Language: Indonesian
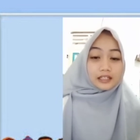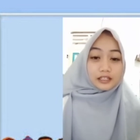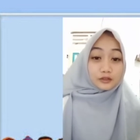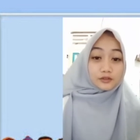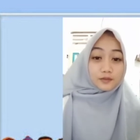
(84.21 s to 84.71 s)

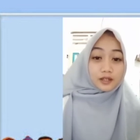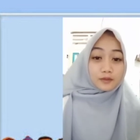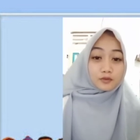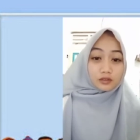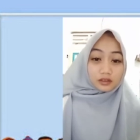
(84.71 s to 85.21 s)
Itu
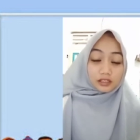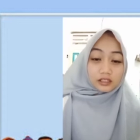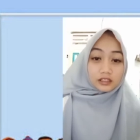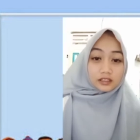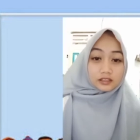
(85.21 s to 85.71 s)
sebagai
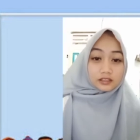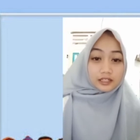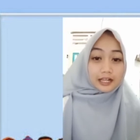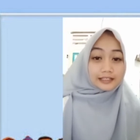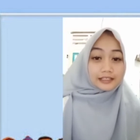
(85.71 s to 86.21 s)
bukti uh,
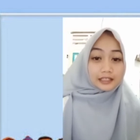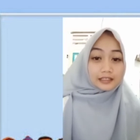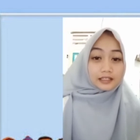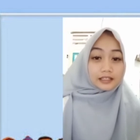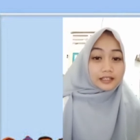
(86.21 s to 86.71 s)

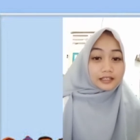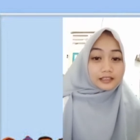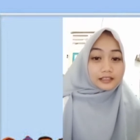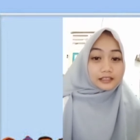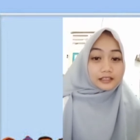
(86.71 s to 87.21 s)
kehadiran kalian
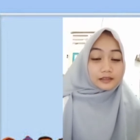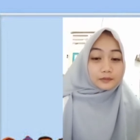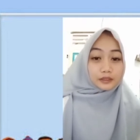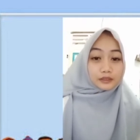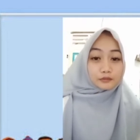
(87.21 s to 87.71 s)
di
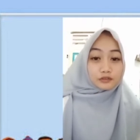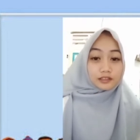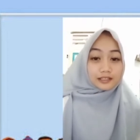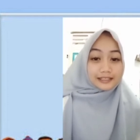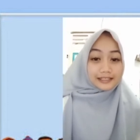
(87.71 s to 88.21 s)
pertemuan
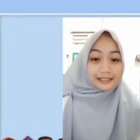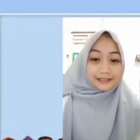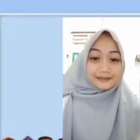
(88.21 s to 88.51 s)
kali ini.